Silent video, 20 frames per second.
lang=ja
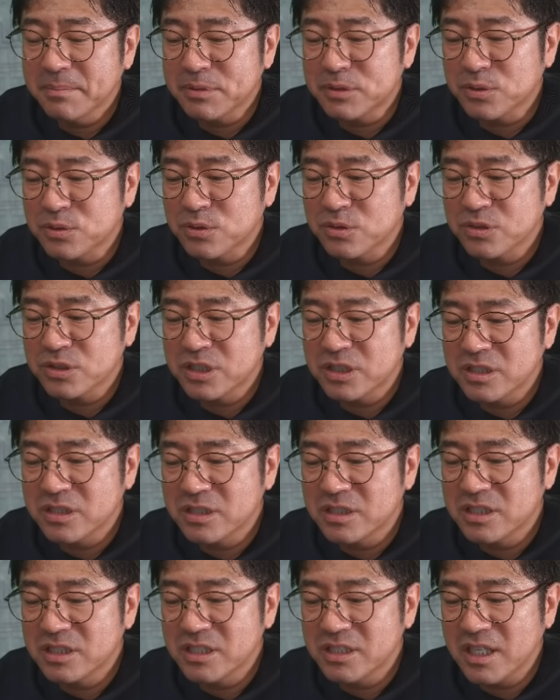その
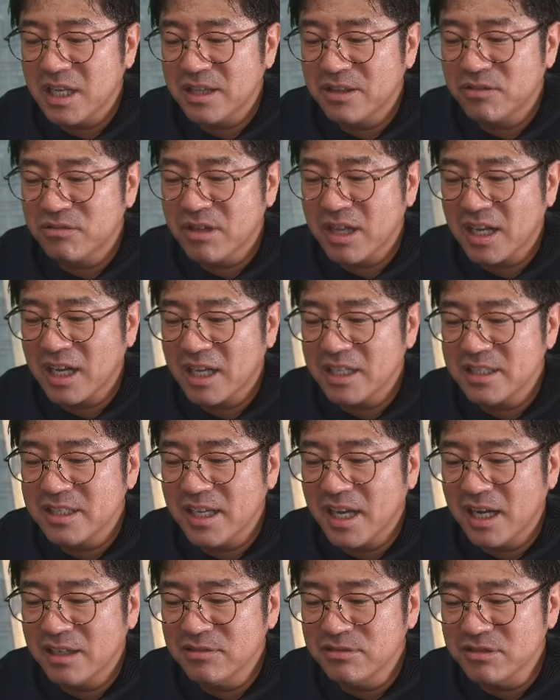自然の中
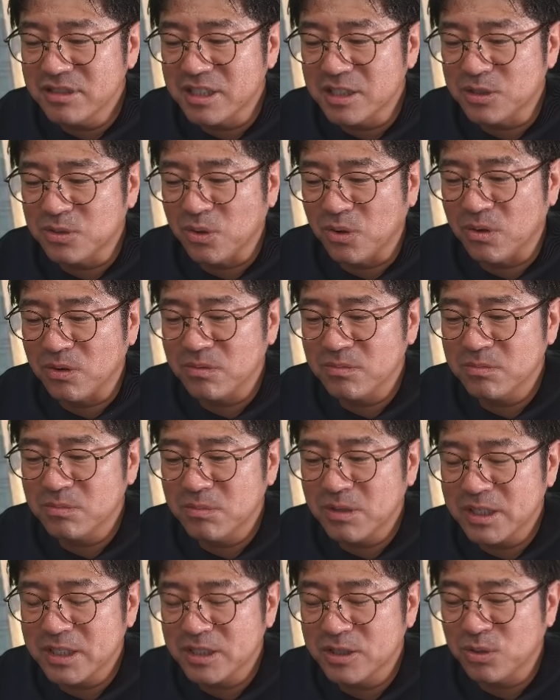にある人、
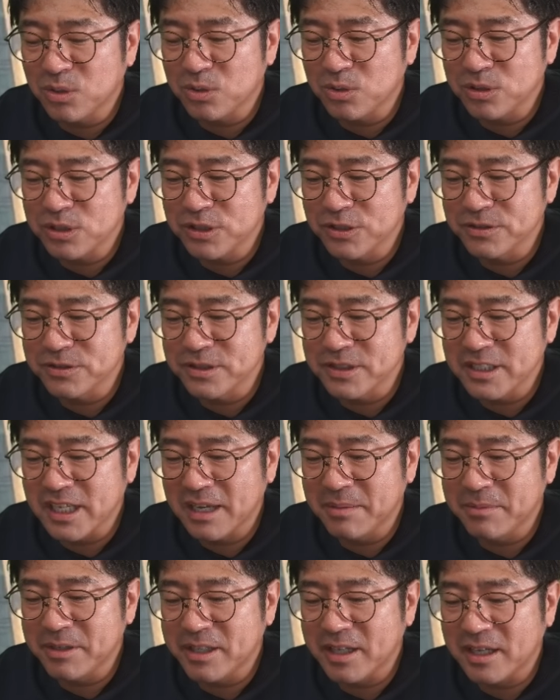まあ、人の存
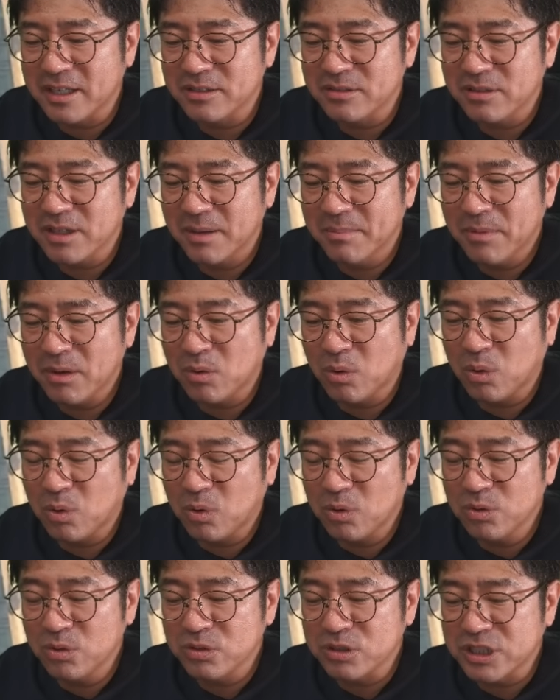在みたいなのとか、まあ、こ
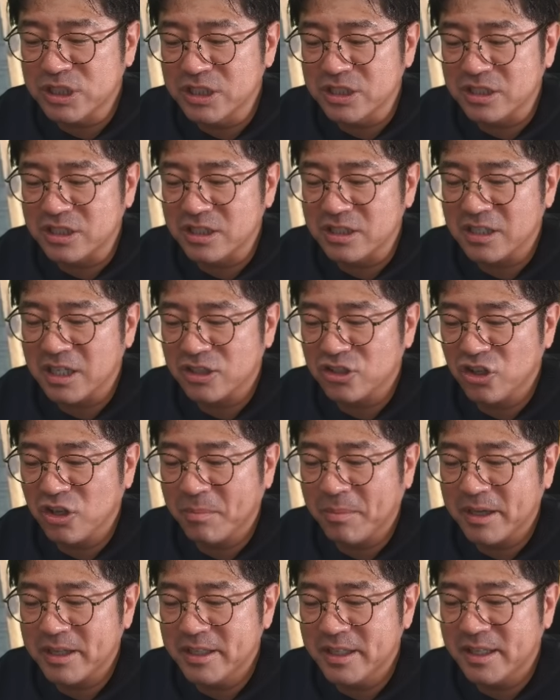この地域に例
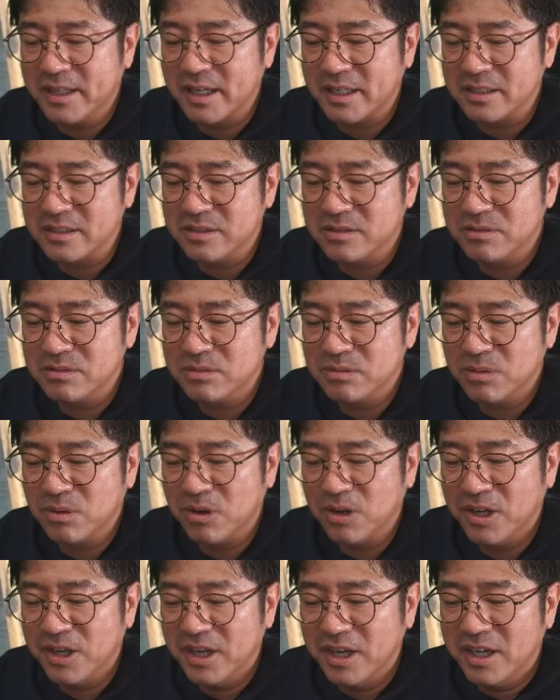えば行ったりする
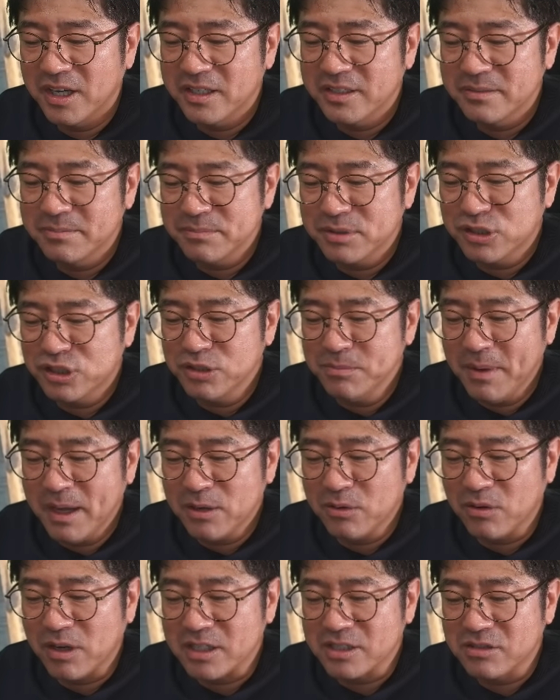と、
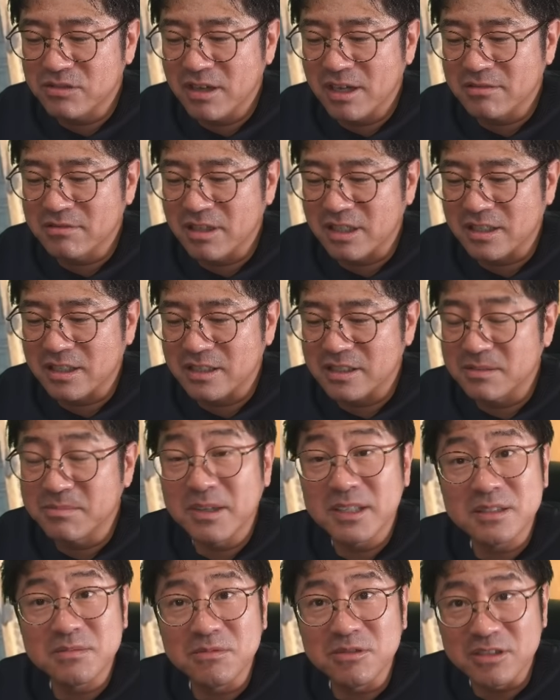熊野が主役やったりし
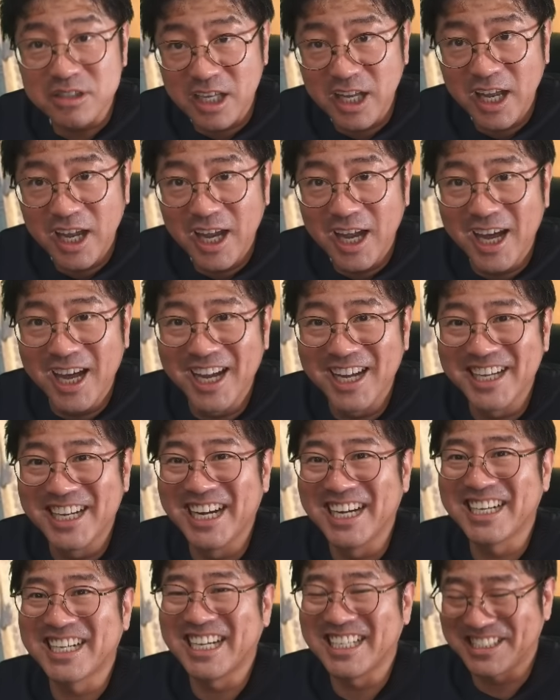ますもんね。
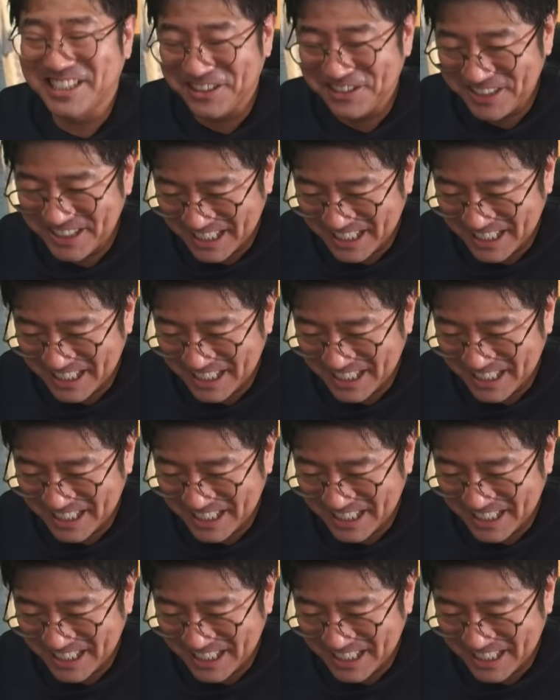なんかそん